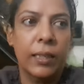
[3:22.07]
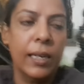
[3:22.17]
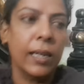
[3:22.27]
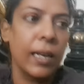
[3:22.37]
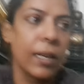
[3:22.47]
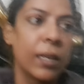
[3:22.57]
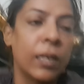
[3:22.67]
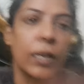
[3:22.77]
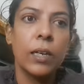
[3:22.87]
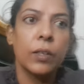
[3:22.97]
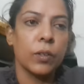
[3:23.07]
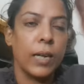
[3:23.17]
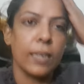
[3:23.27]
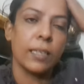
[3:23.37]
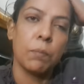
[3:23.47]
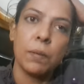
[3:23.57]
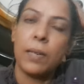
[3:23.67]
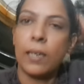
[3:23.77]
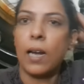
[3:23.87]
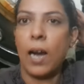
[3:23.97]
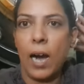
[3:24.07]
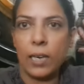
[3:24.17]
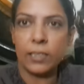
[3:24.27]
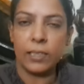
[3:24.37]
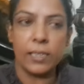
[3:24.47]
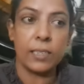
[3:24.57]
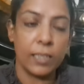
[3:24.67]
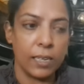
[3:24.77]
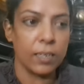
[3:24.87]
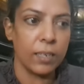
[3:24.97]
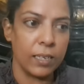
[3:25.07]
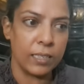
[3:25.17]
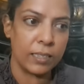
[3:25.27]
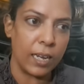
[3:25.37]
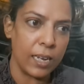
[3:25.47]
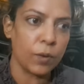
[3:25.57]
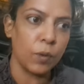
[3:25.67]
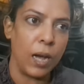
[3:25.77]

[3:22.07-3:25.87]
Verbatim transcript: ठीक है तो गाइज अभी मैंने आज इस दिन इस तारीख को